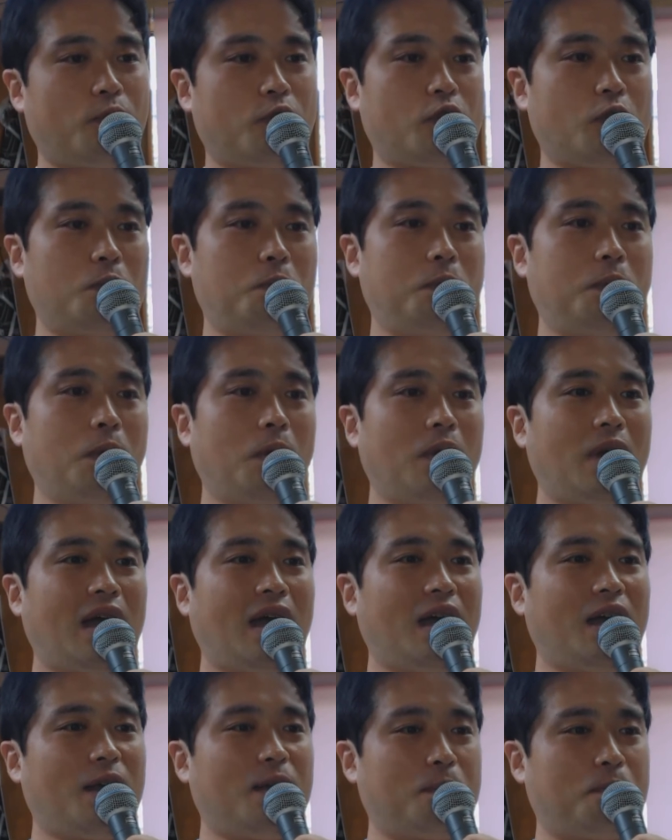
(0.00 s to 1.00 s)
その
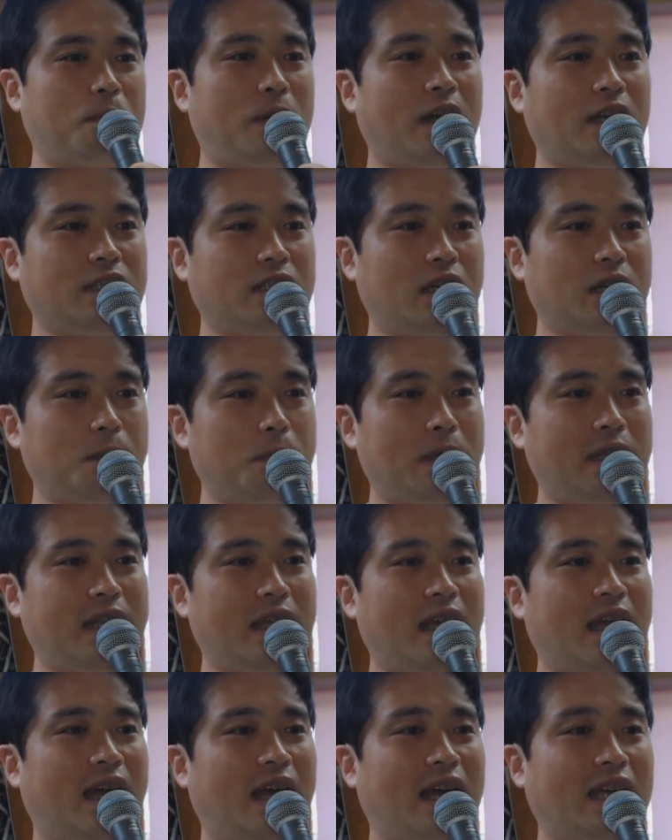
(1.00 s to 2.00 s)
ブロガー、
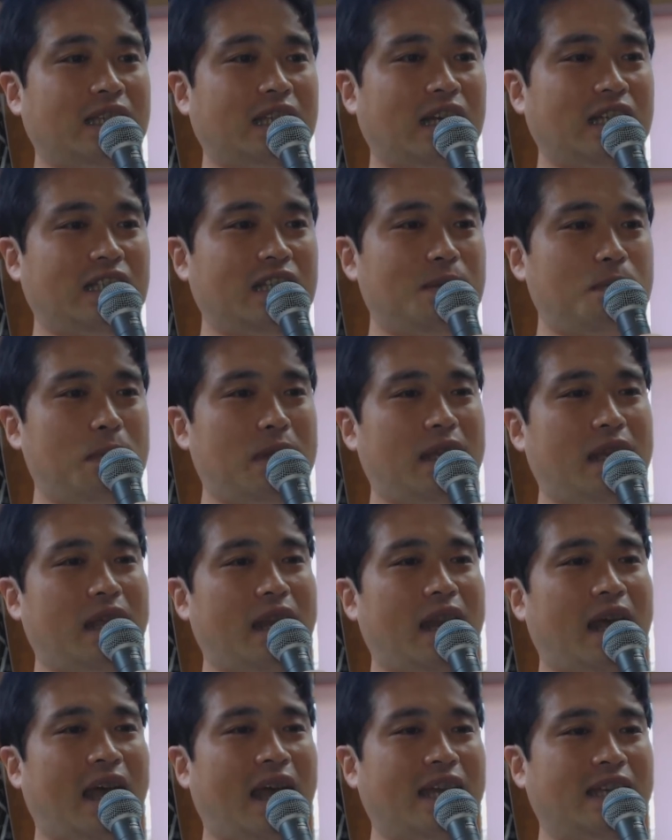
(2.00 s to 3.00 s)
パーソナルメディア、新しい
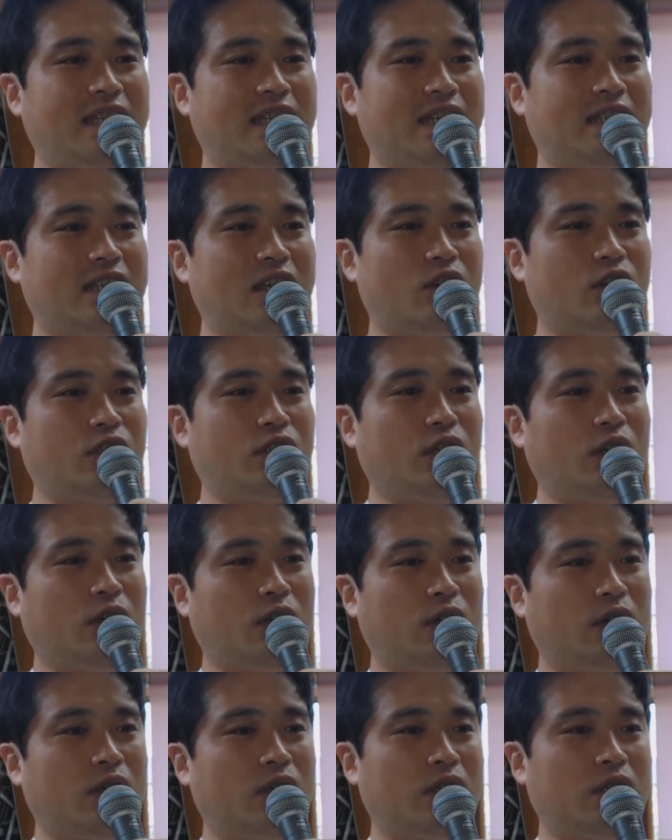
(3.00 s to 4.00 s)
メディアで配信してる
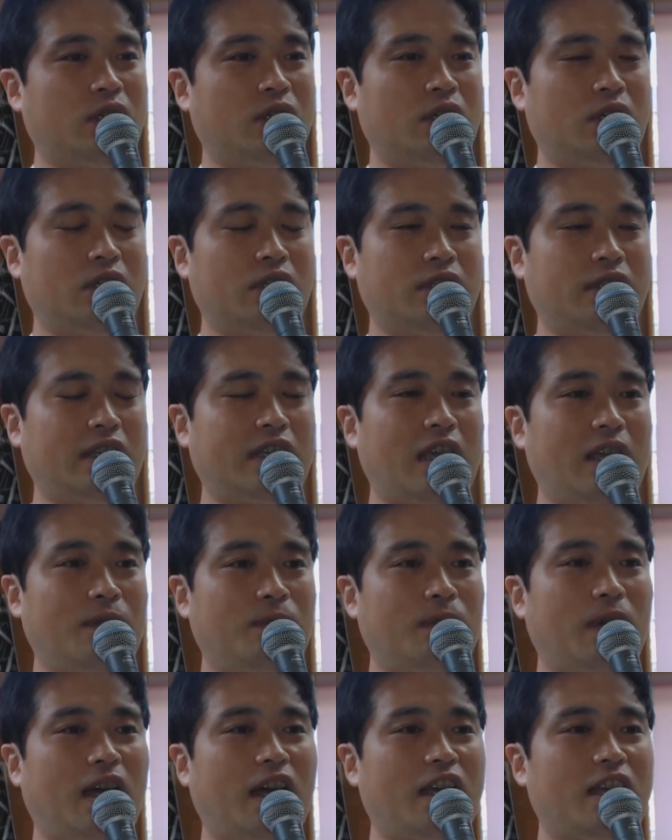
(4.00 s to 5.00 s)
人、世
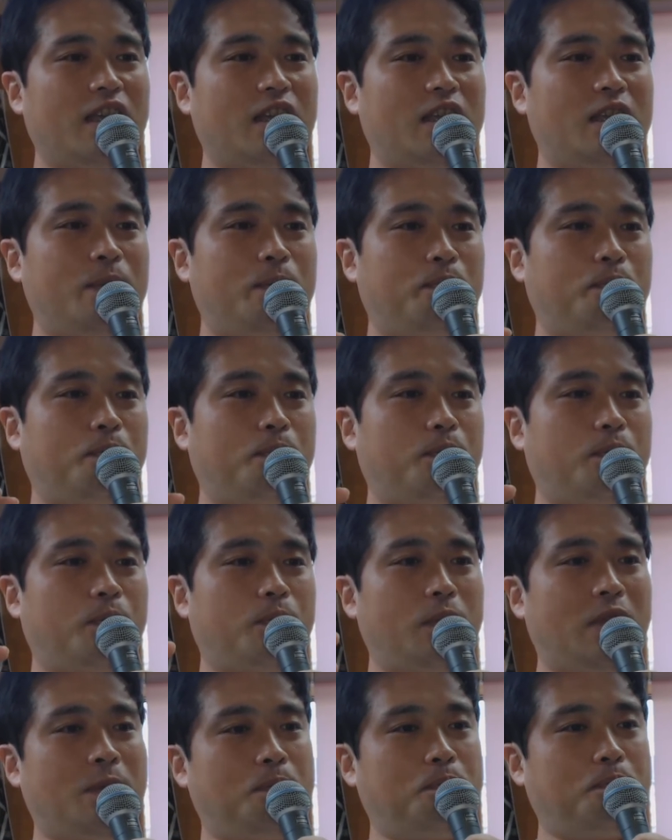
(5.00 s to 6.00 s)
間は一
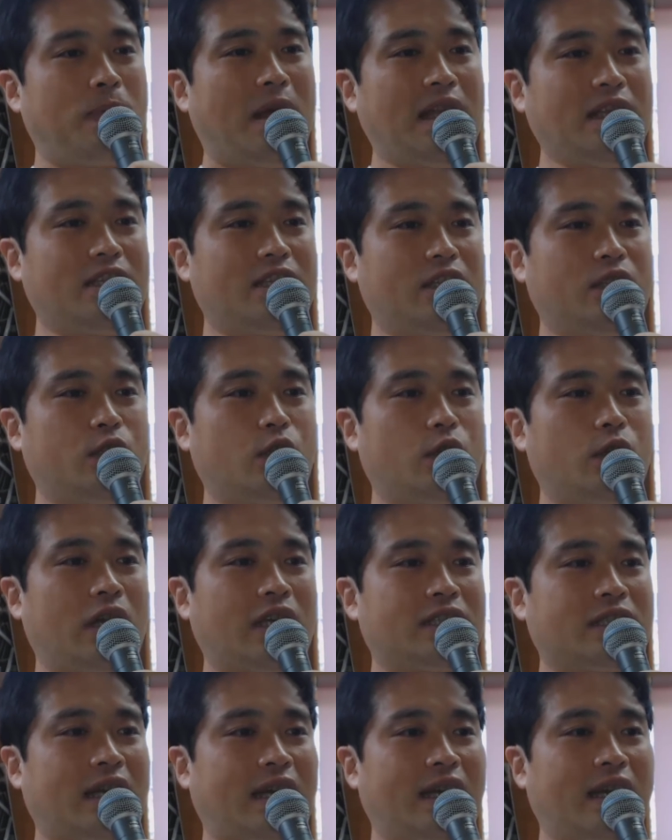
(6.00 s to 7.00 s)
般人という
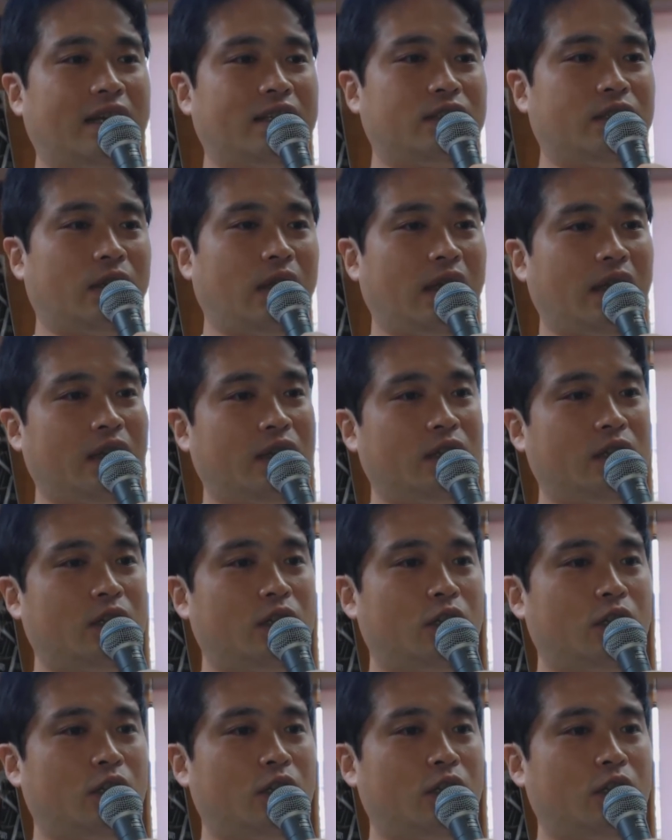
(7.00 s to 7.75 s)
扱いなんですよね。